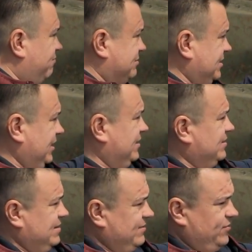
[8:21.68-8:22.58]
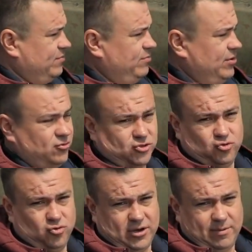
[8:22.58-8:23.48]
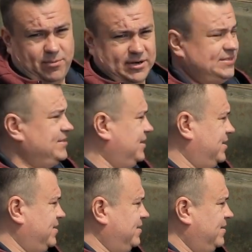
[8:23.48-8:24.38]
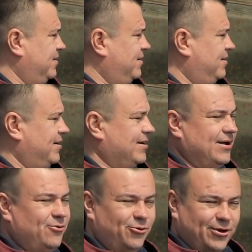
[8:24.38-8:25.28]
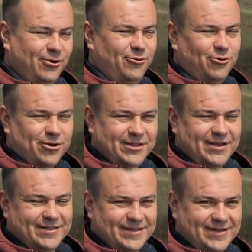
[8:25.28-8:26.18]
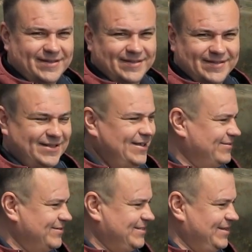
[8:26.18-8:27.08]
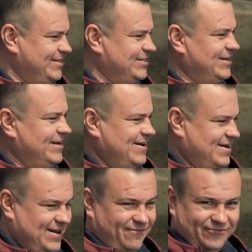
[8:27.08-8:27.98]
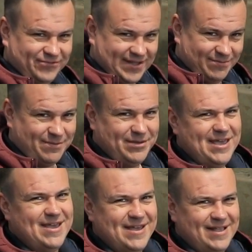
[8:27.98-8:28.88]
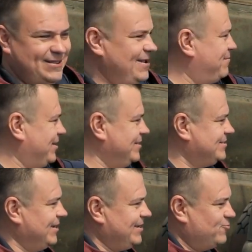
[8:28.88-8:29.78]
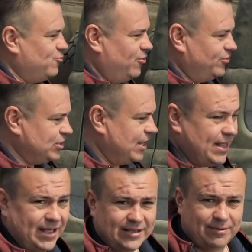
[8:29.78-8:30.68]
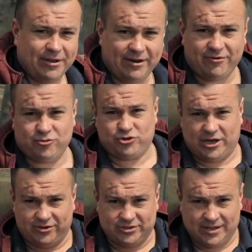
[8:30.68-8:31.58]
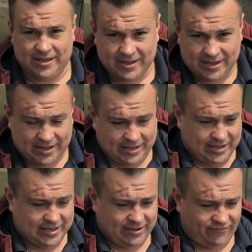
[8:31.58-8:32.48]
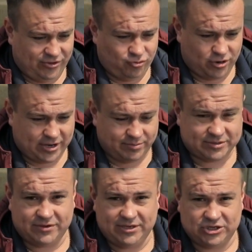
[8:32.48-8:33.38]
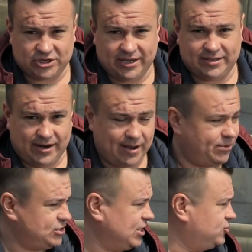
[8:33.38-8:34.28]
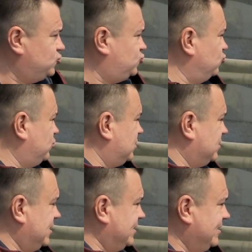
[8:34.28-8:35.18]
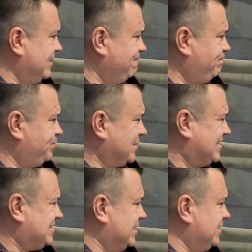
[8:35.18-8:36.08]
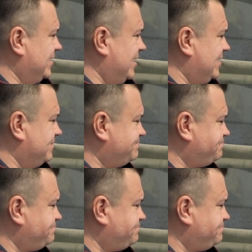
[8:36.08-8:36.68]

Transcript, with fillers: посмотрите на автомобиль, он сколько простоял. А какое гордо это а? для этого старичка. Автомобиль! Я практически как Якубович. Теперь я вооружаюсь э, ведерком с водичкой и тряпочкой. Чуть-чуть надо согнать